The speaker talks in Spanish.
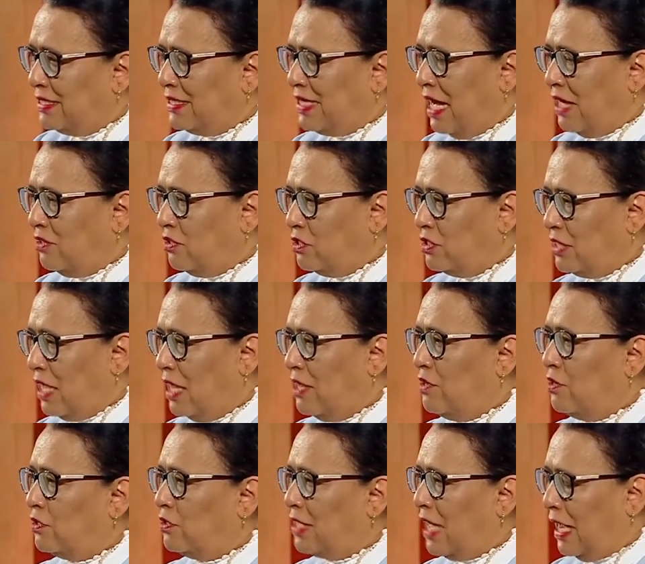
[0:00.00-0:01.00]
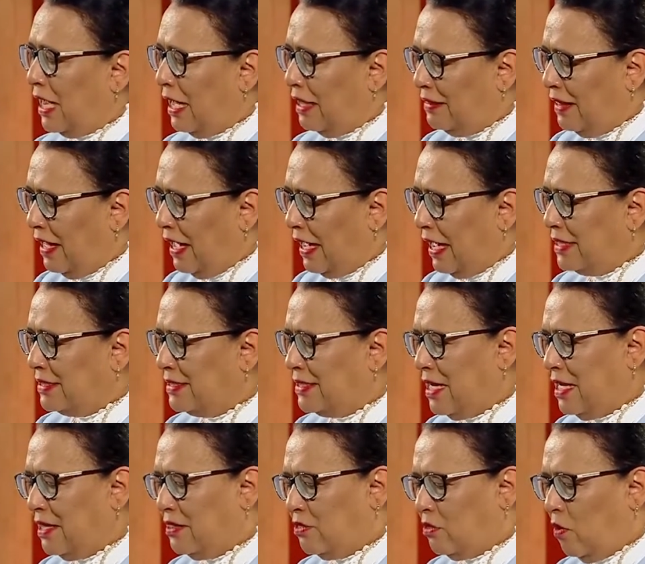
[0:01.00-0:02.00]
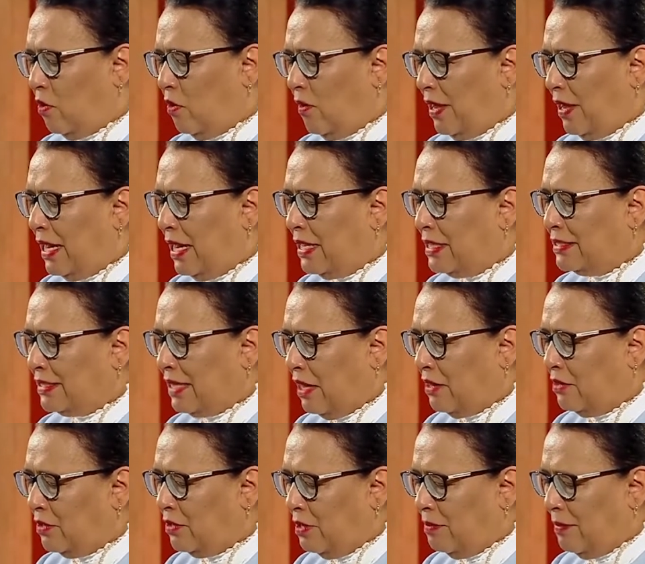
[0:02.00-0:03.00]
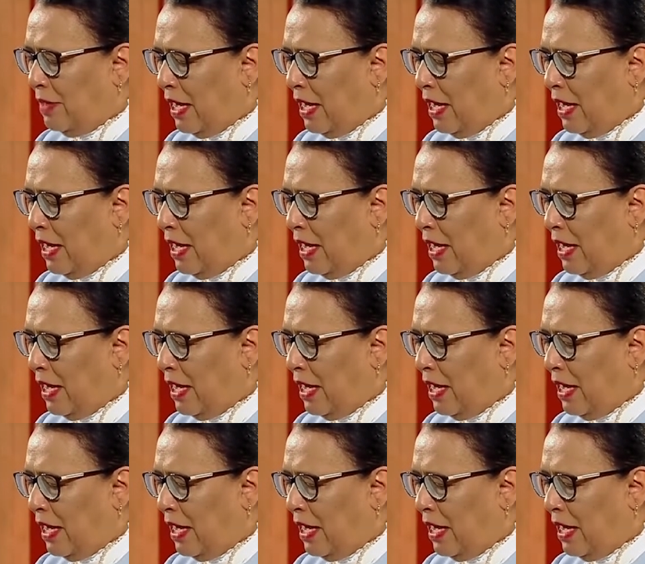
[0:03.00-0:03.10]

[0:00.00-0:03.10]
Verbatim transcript: estados salió Zacatecas y entró el Estado de